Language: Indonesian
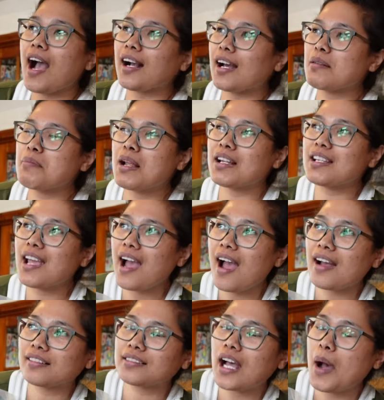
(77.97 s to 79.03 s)
akan
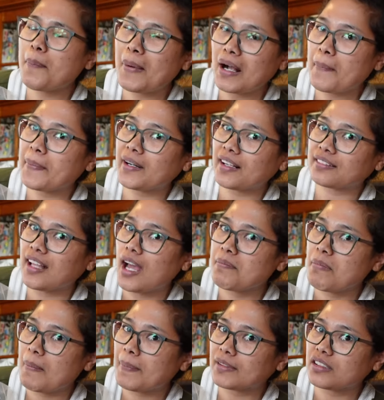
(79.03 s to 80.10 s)
melihat apakah
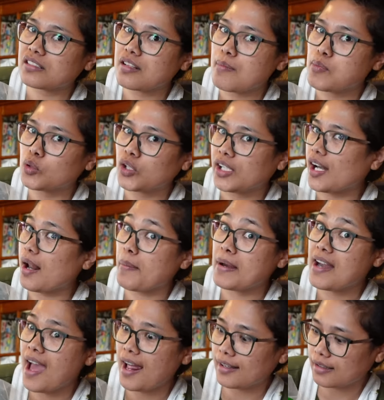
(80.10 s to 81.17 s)
perkataan Bapak tersebut adalah
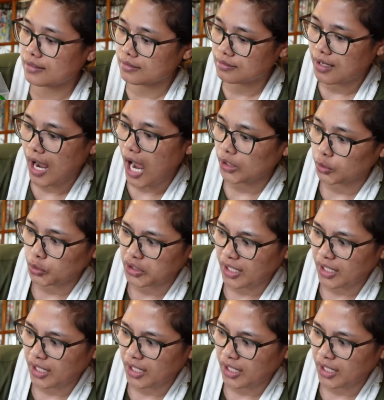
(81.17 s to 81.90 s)
benar atau